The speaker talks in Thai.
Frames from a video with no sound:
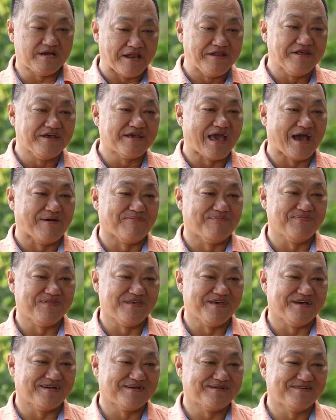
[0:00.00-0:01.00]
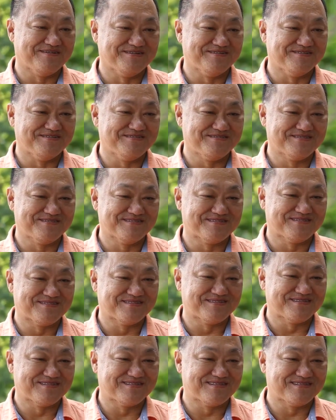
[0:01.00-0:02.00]
แฮนดิแคปเนี่ยคือ
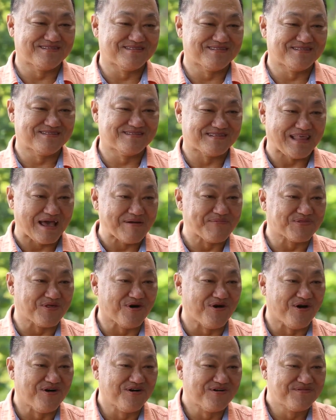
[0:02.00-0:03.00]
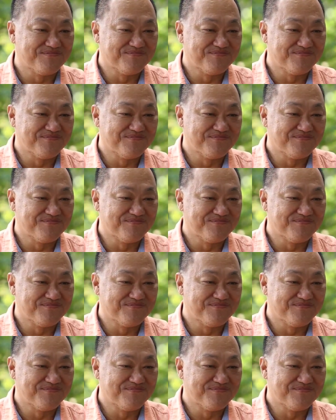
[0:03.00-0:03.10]
แต้มต่อ